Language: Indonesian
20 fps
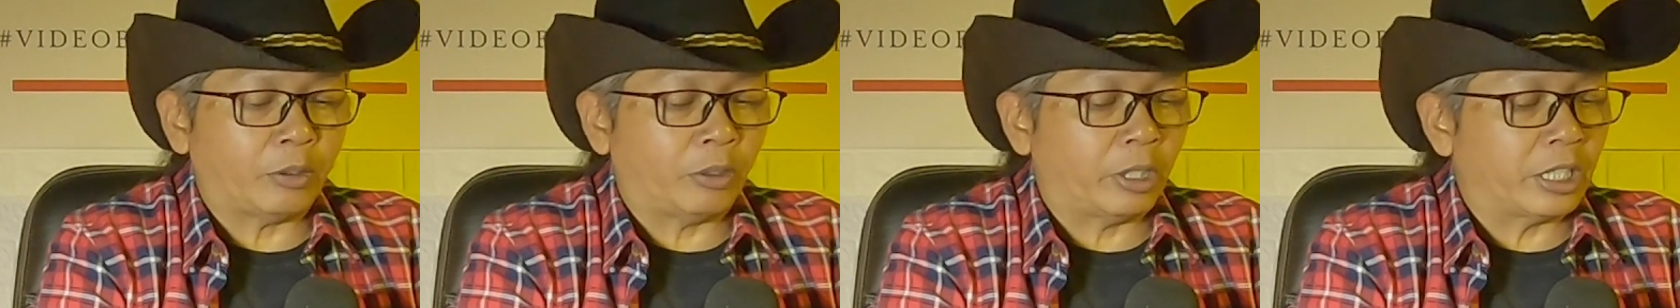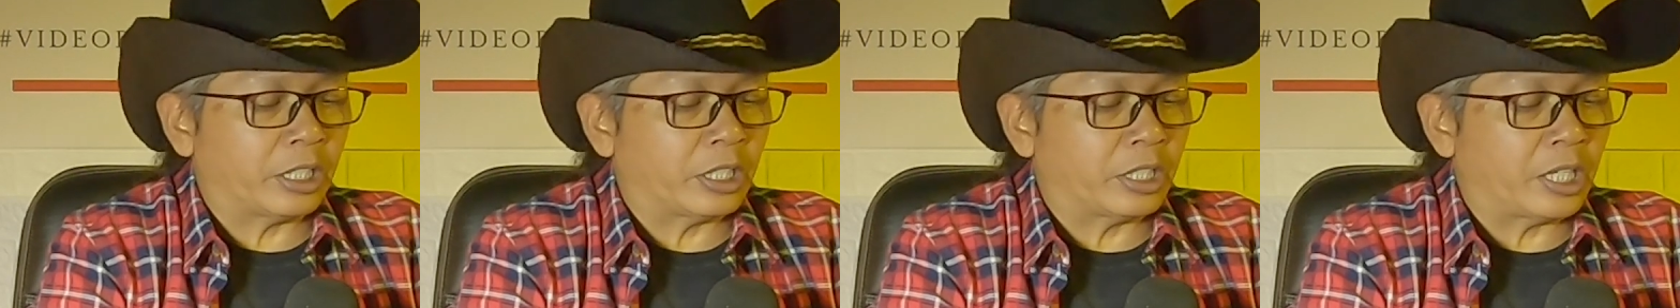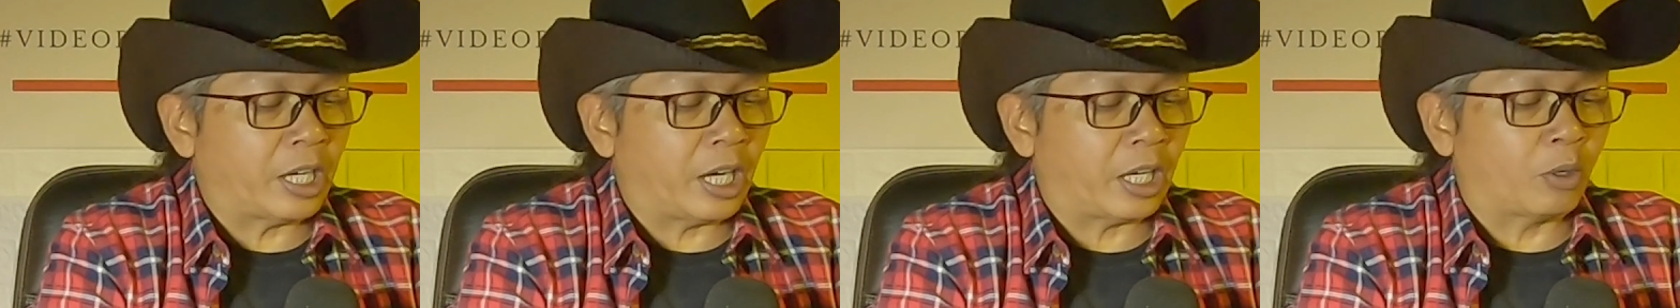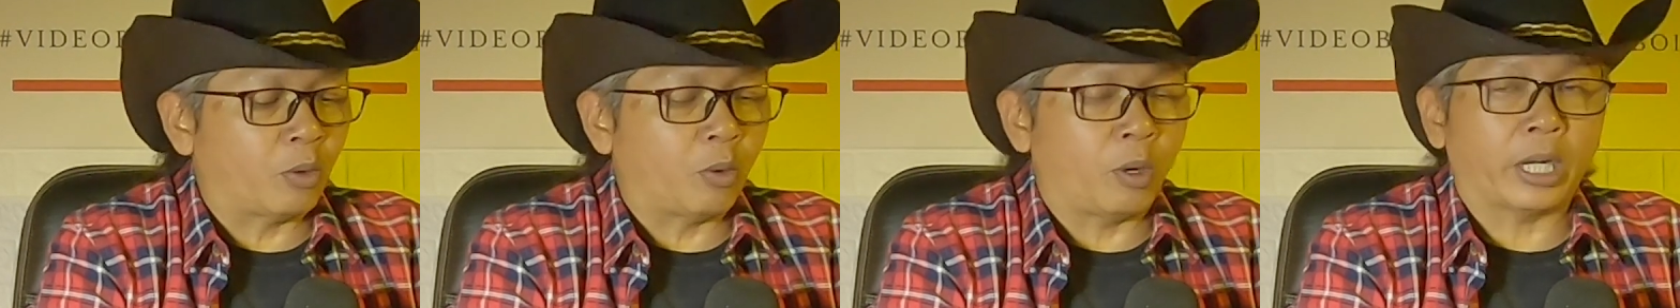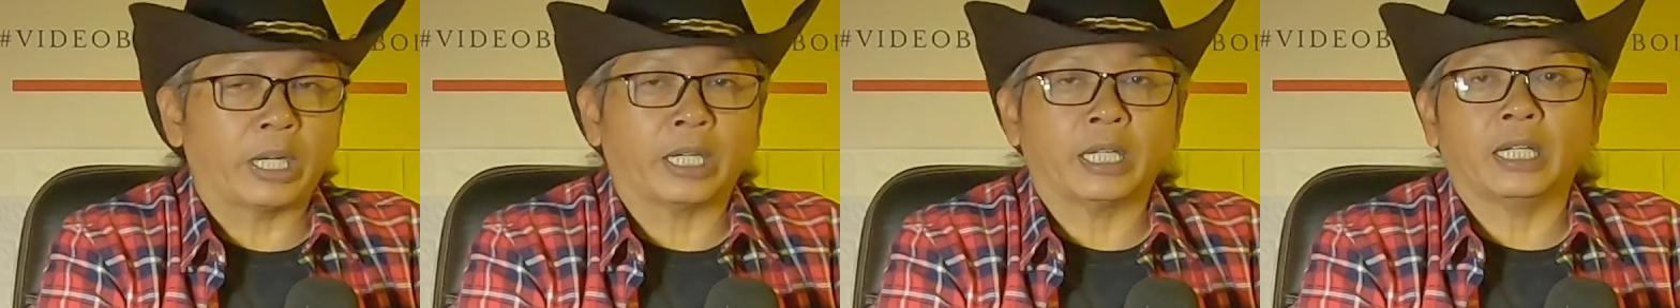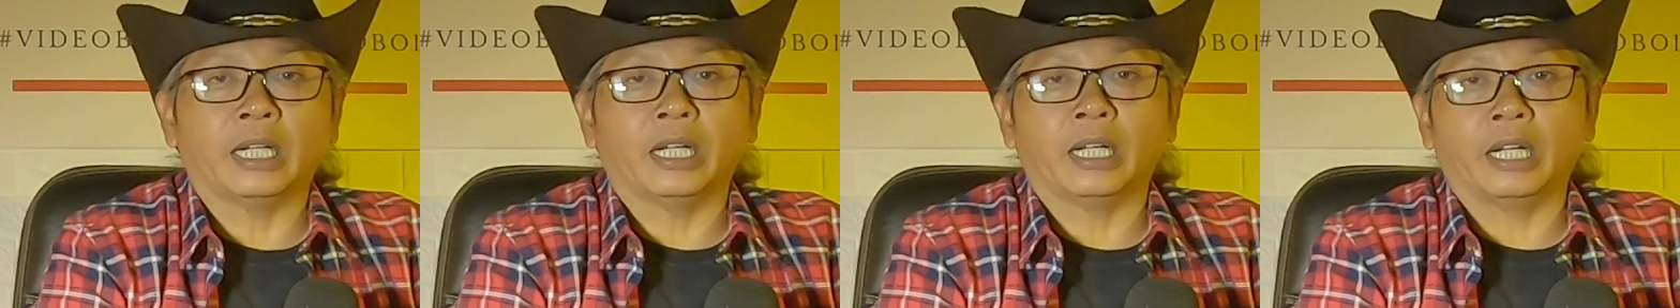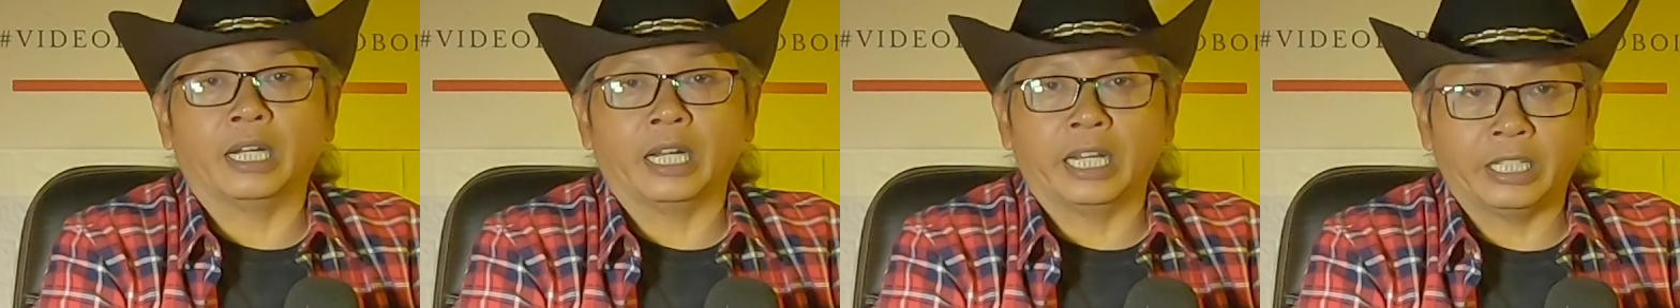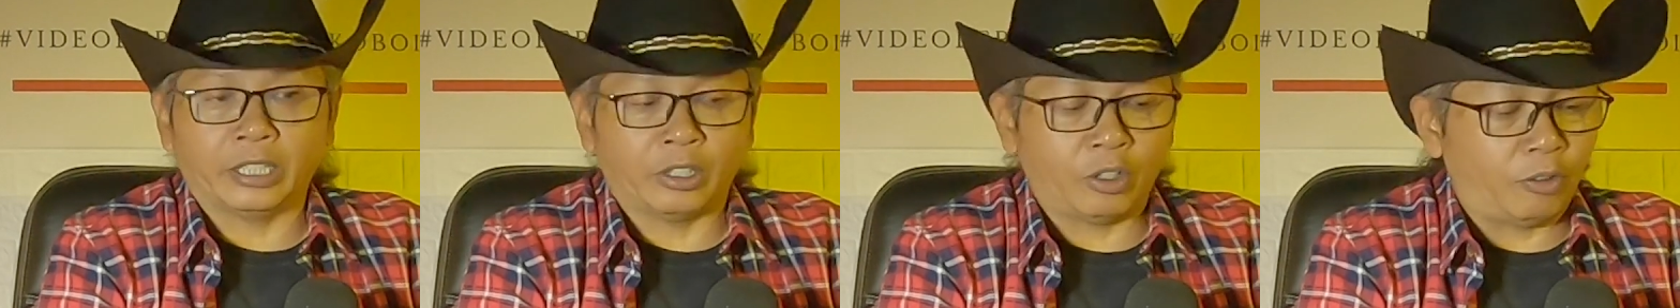oleh Jaguar
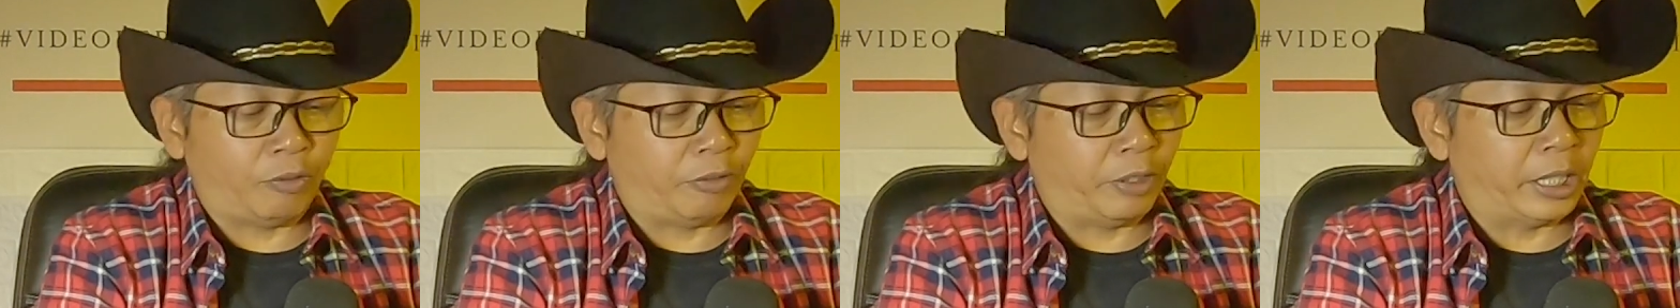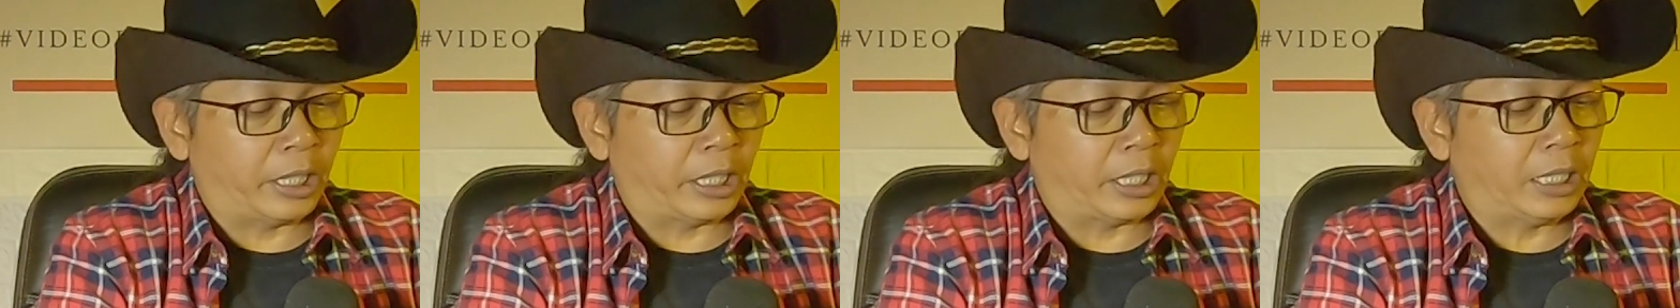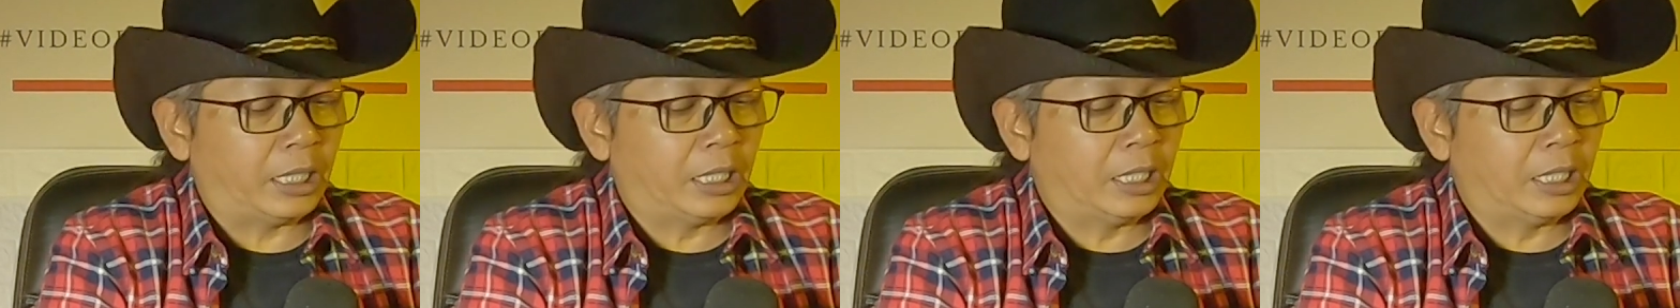Land Rover.